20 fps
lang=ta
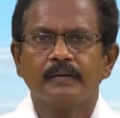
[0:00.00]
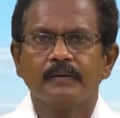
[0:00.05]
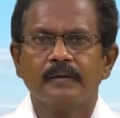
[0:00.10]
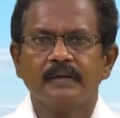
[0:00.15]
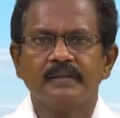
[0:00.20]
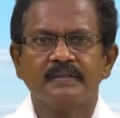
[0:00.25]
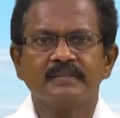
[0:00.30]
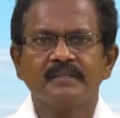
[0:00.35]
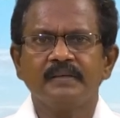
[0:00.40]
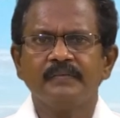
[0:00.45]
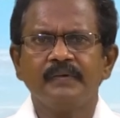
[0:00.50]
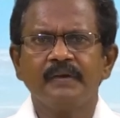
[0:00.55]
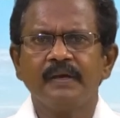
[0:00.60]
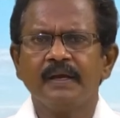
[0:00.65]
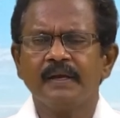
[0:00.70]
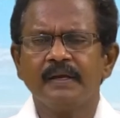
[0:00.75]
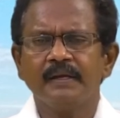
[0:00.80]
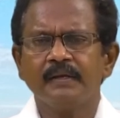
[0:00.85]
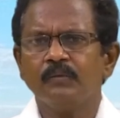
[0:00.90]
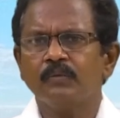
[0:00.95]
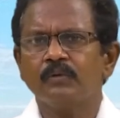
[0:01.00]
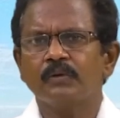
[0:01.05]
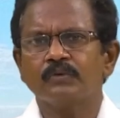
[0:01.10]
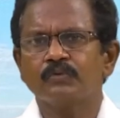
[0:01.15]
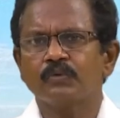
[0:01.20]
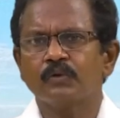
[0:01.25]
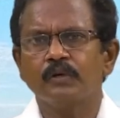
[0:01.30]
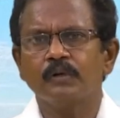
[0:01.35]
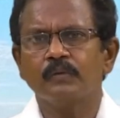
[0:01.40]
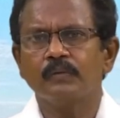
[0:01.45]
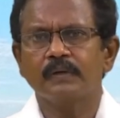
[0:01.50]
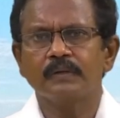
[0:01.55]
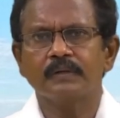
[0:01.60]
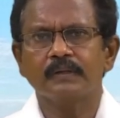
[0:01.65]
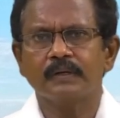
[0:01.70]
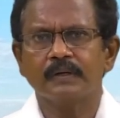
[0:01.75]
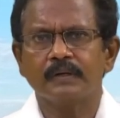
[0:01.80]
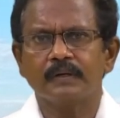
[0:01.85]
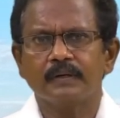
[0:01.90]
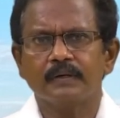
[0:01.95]
இதில் சிவிகைன்னு ஒரு சொல்
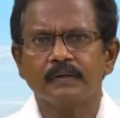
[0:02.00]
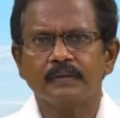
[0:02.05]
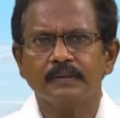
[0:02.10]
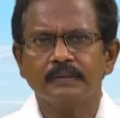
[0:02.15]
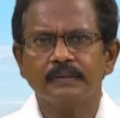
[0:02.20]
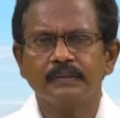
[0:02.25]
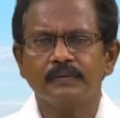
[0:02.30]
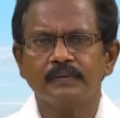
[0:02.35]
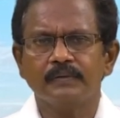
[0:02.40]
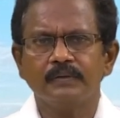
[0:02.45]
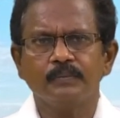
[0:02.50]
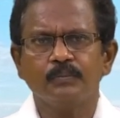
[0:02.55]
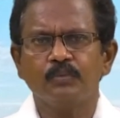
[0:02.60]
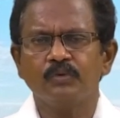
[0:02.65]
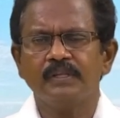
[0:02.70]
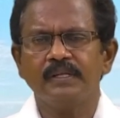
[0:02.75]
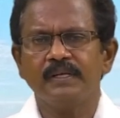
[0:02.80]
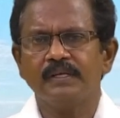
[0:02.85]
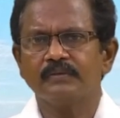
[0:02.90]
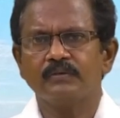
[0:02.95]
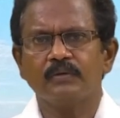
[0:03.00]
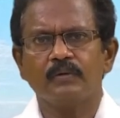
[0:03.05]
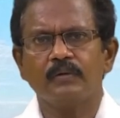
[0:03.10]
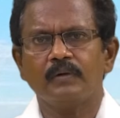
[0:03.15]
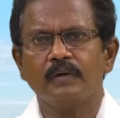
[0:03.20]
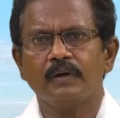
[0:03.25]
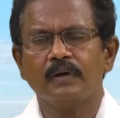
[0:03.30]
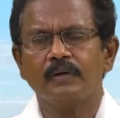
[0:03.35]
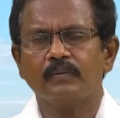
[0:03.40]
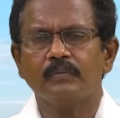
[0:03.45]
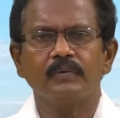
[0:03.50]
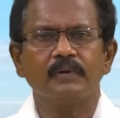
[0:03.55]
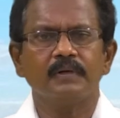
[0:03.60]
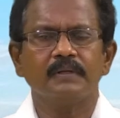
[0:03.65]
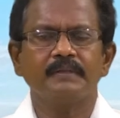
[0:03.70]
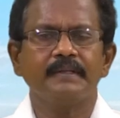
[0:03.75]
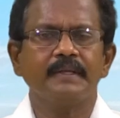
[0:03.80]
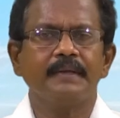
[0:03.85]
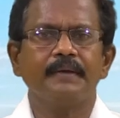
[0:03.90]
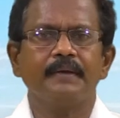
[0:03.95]
வருதுங்க இது வந்து புதிய சொல்லாக
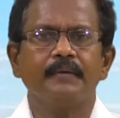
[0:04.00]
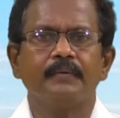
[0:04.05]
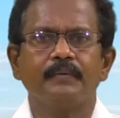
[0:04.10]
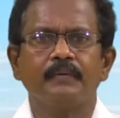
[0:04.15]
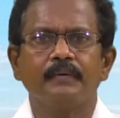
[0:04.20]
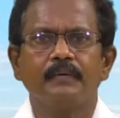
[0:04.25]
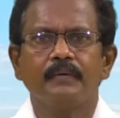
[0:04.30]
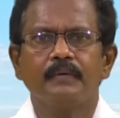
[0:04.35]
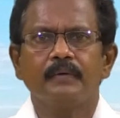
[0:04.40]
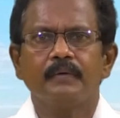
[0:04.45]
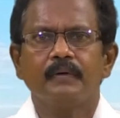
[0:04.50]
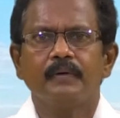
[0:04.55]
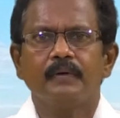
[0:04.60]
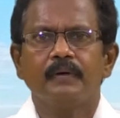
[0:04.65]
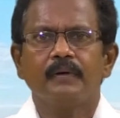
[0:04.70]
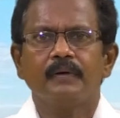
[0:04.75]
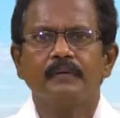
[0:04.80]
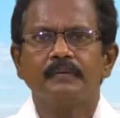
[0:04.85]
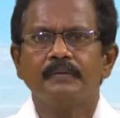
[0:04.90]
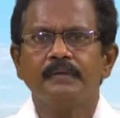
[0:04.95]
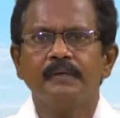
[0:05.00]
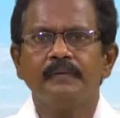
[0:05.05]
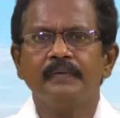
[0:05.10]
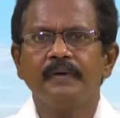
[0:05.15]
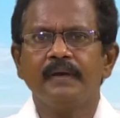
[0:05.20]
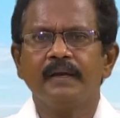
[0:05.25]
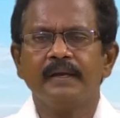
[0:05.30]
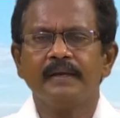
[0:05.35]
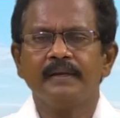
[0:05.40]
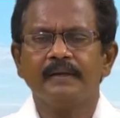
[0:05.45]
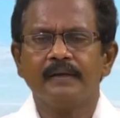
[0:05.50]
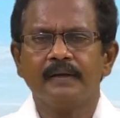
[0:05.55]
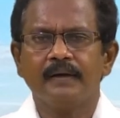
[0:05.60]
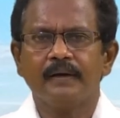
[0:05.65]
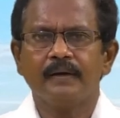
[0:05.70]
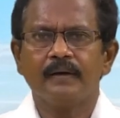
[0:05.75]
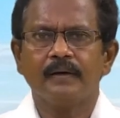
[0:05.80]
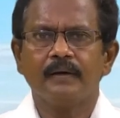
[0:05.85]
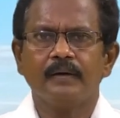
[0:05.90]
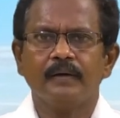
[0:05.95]
உங்களுக்கு தெரியும் சிவிகைன்னா
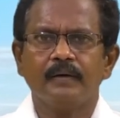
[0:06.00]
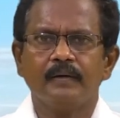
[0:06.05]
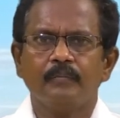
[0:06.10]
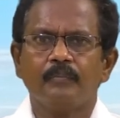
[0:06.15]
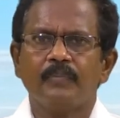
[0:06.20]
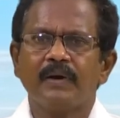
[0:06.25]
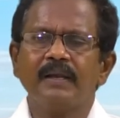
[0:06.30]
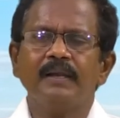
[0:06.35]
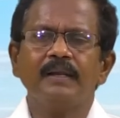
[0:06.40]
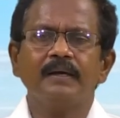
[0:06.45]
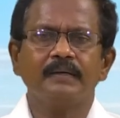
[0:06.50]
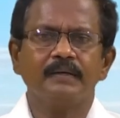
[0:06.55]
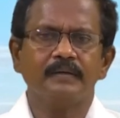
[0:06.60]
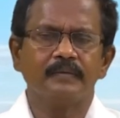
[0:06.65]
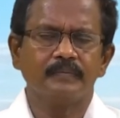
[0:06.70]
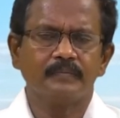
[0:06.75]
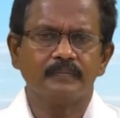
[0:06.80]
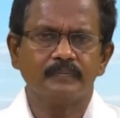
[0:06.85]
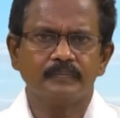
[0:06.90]
பல்லக்கு